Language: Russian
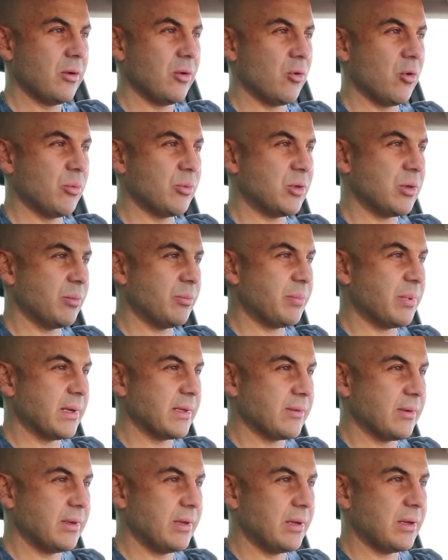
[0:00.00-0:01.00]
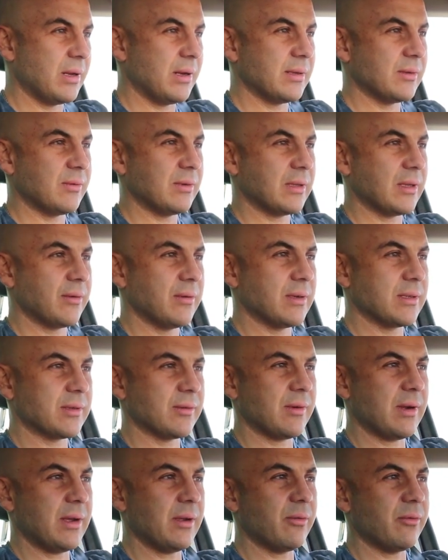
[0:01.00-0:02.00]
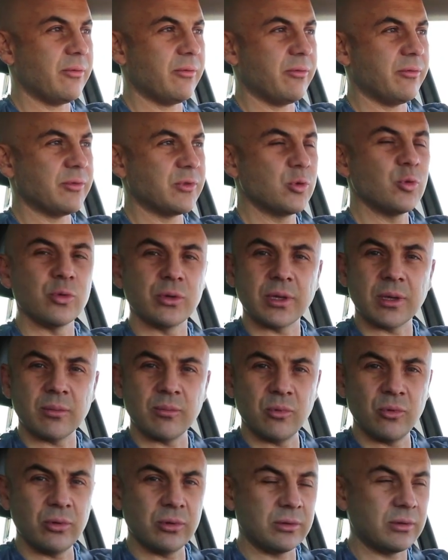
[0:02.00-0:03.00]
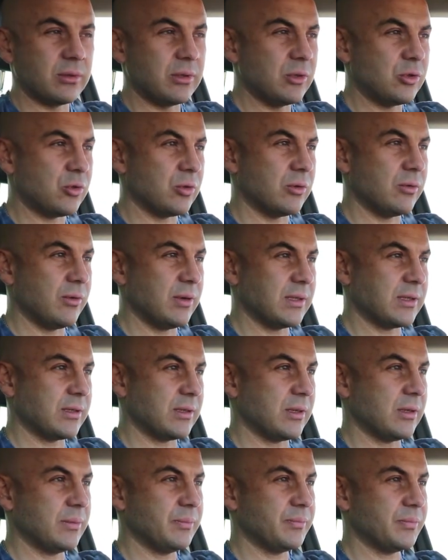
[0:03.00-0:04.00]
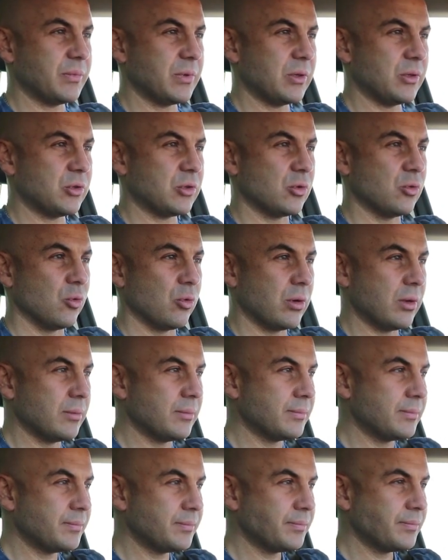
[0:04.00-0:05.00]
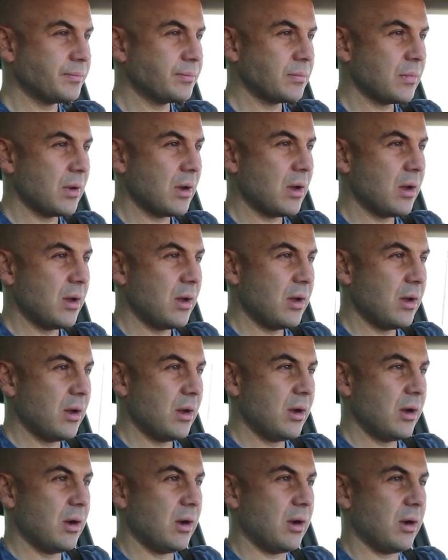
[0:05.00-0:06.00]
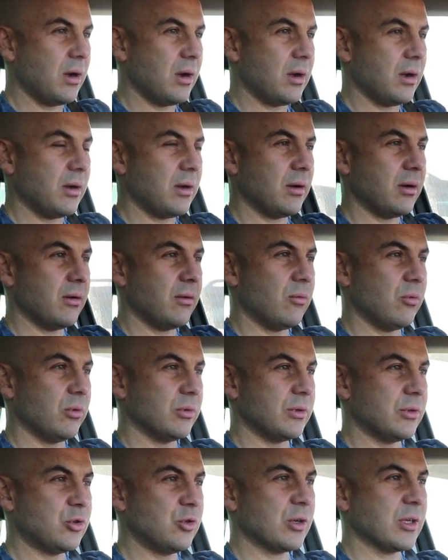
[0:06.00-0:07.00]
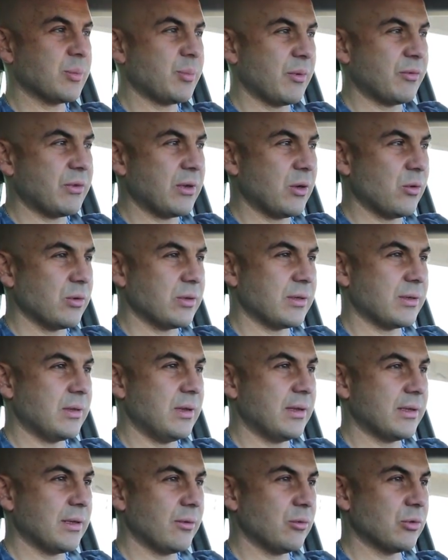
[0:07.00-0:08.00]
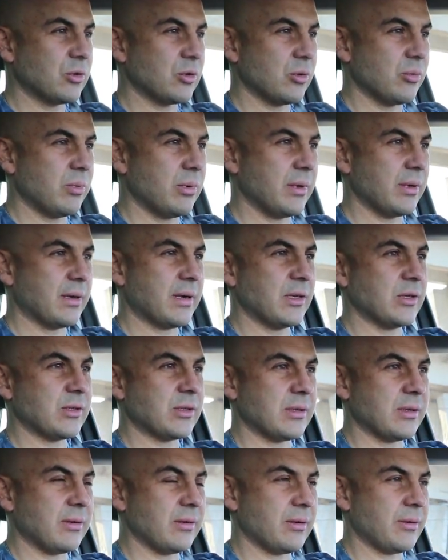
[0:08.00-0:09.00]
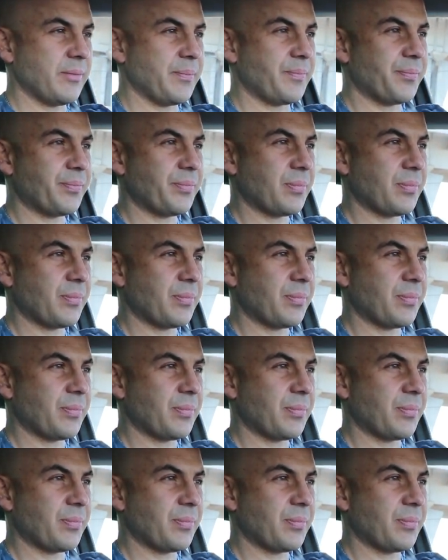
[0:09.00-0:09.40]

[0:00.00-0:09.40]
Общая производительность винтовых свай в сутки будет 1200 штук. Э, вот. Еще раз повторюсь, для того, чтобы качественно,